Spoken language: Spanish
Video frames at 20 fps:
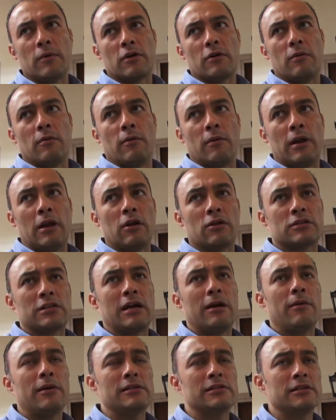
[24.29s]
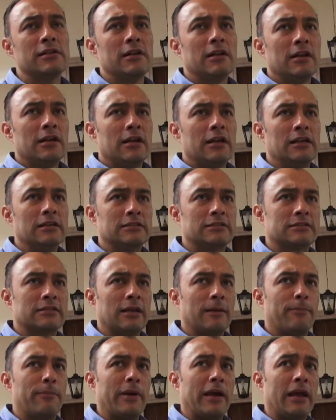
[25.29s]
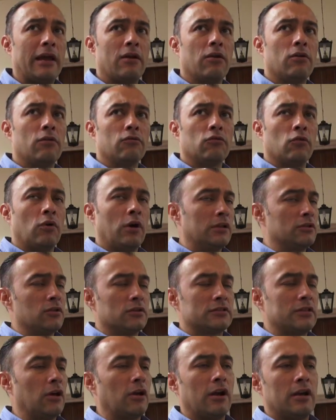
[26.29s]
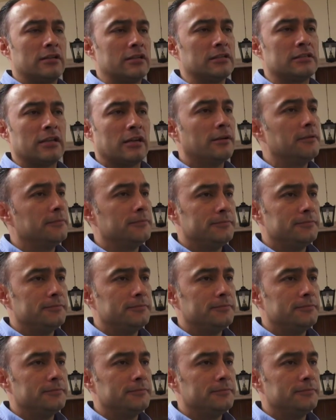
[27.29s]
como lo sabes, este, pero no han solicitado la licencia.